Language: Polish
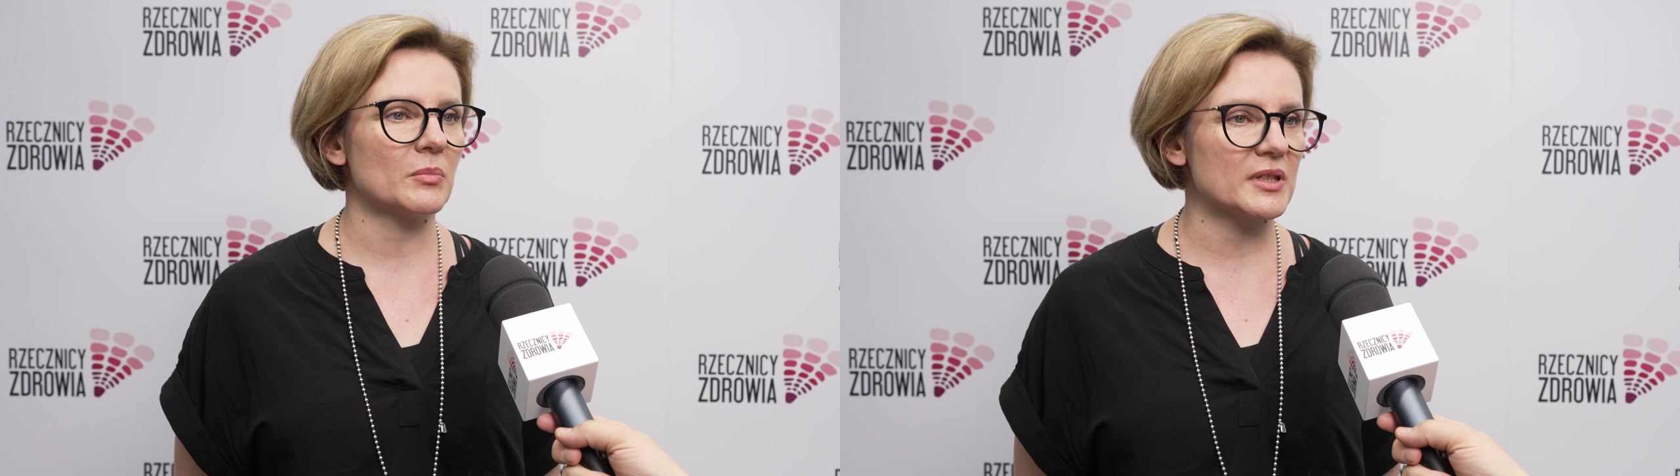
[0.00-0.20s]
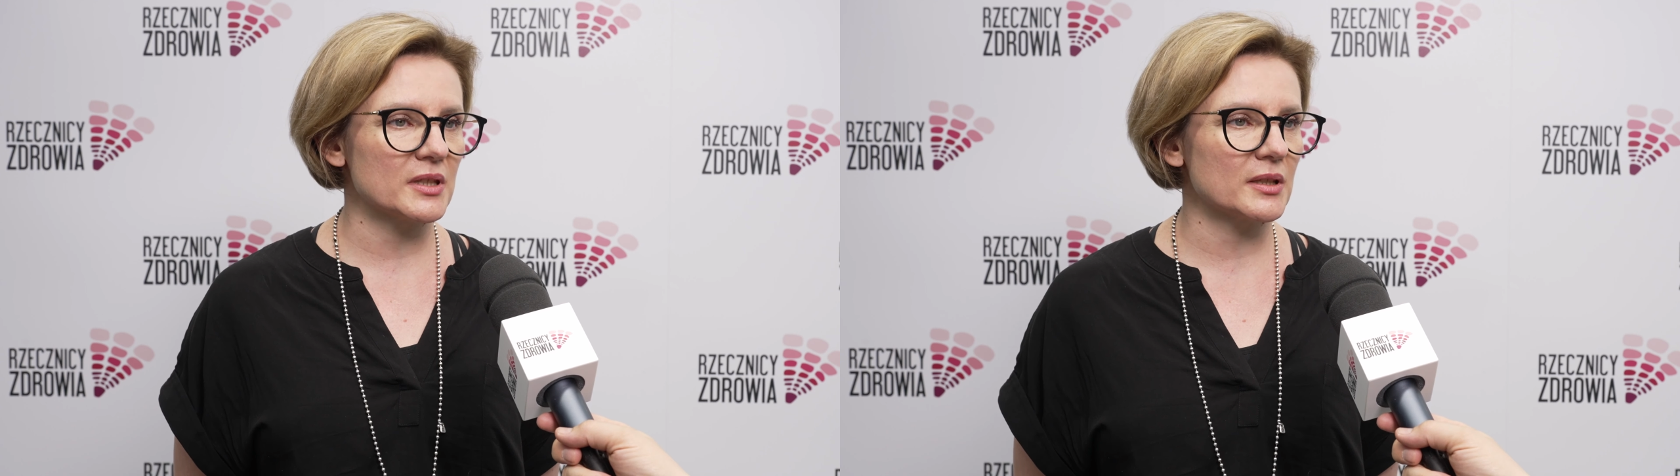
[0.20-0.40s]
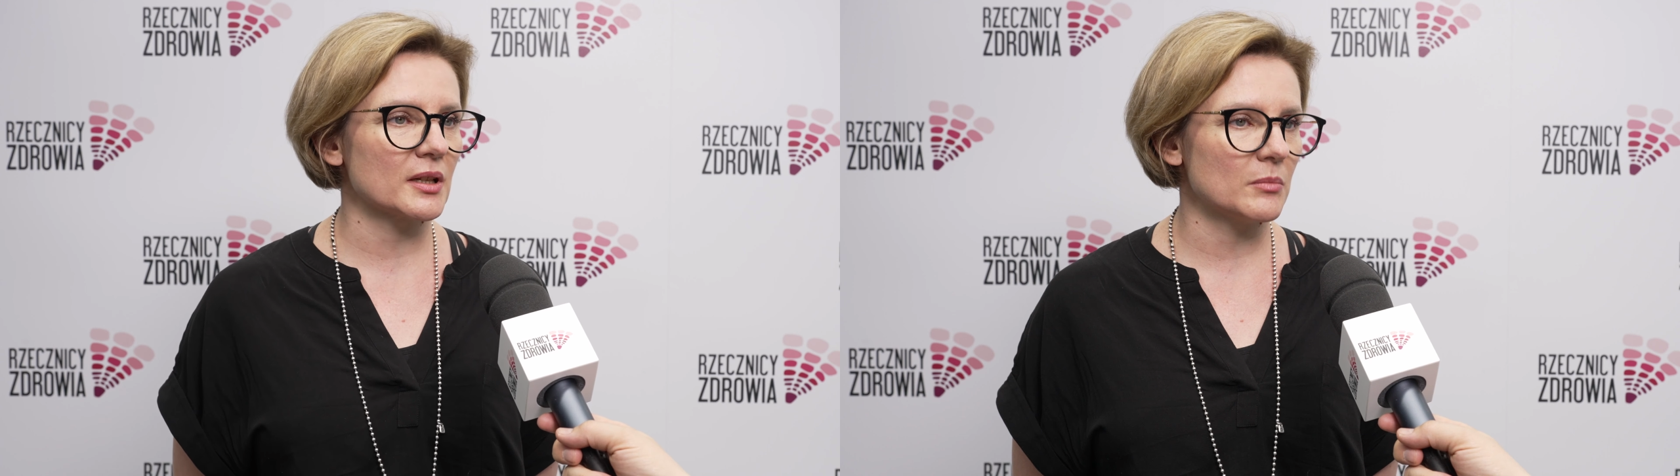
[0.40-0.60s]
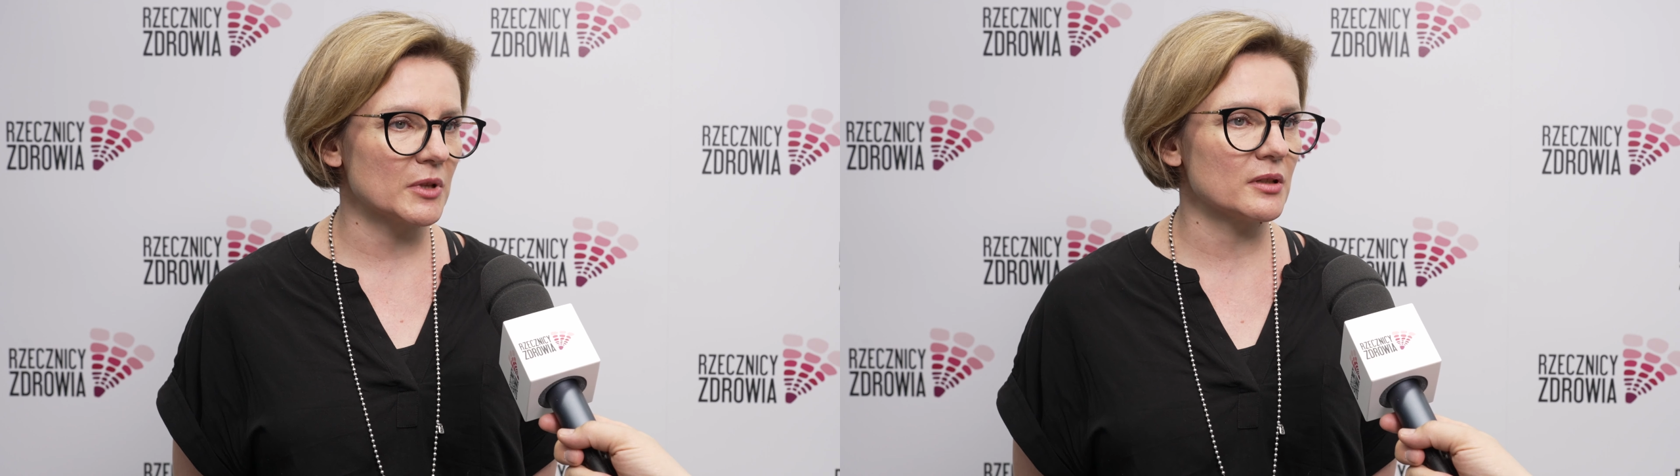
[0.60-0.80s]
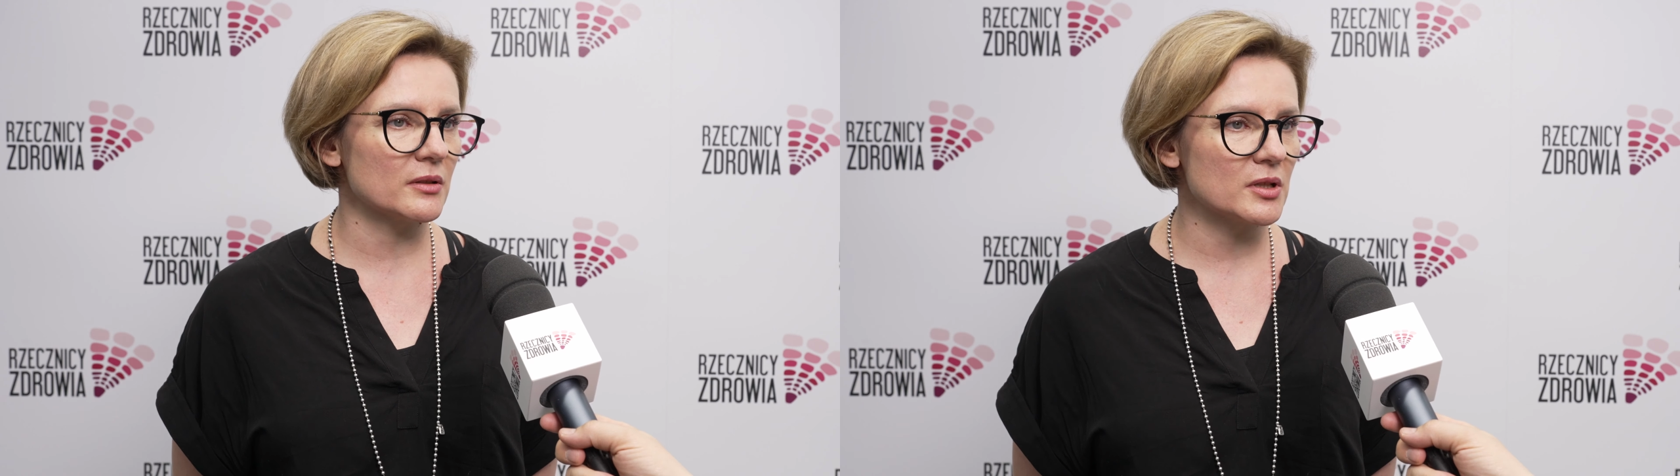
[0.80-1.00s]
pacjenta
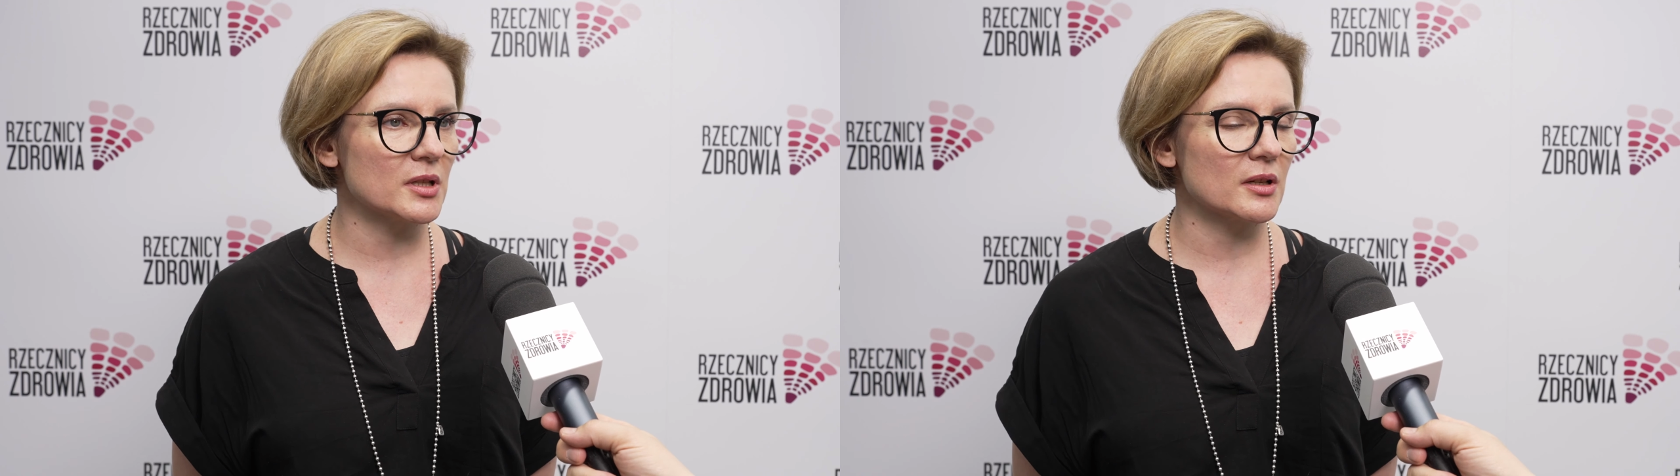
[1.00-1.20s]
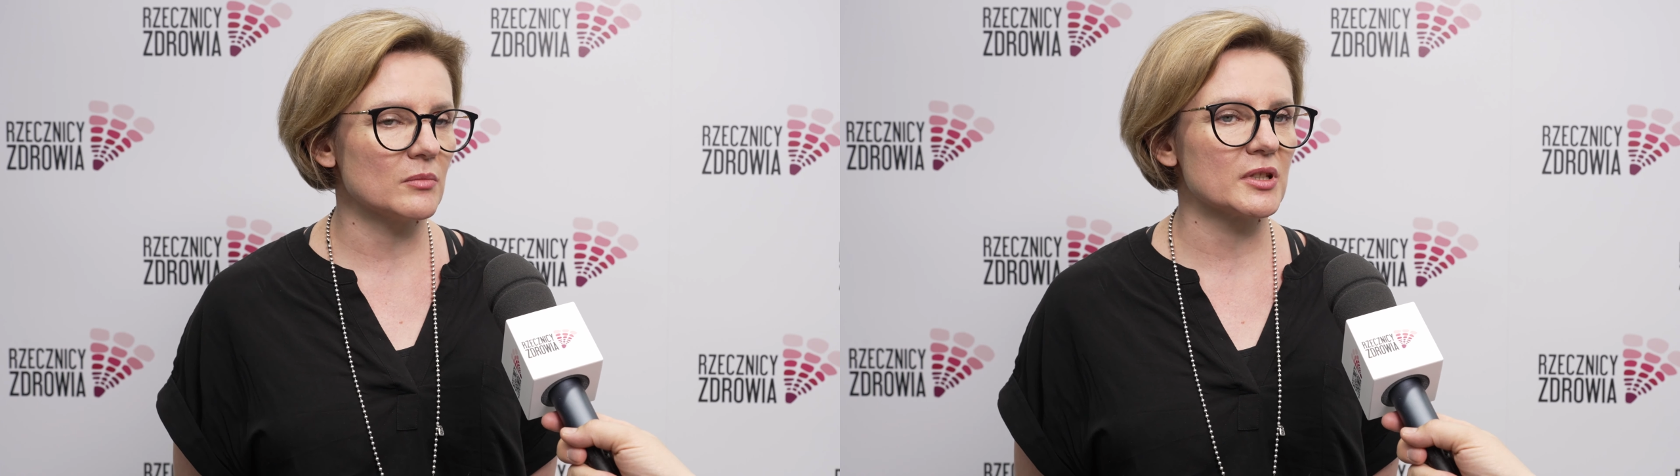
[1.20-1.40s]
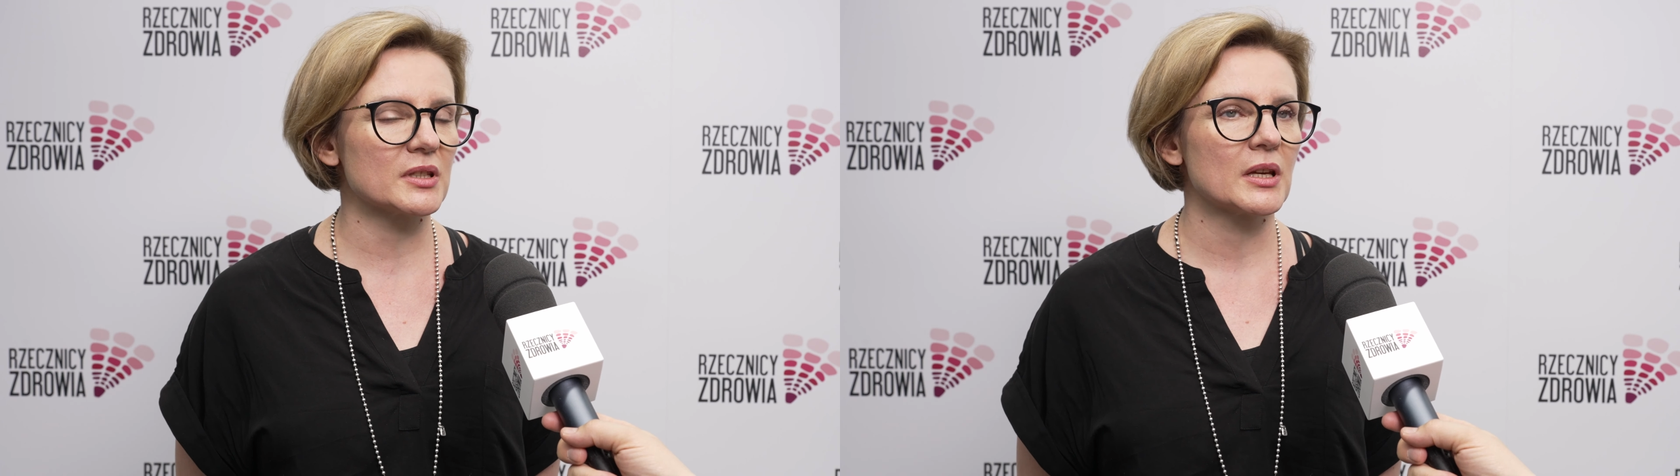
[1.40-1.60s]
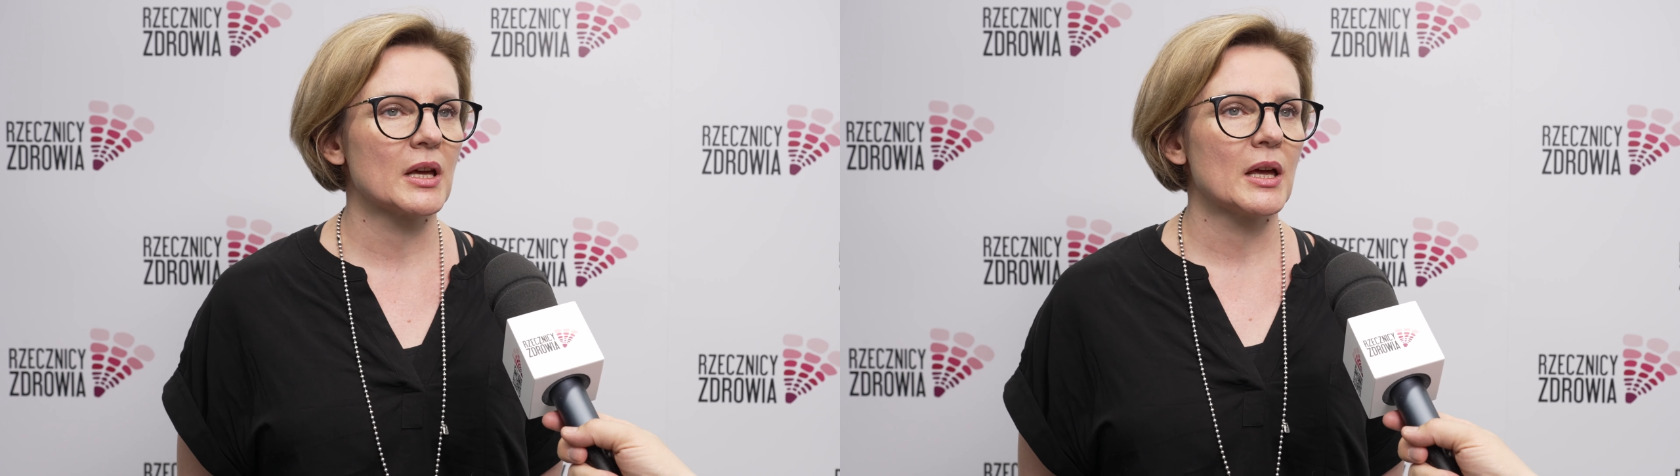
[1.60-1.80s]
hematologicznego bez,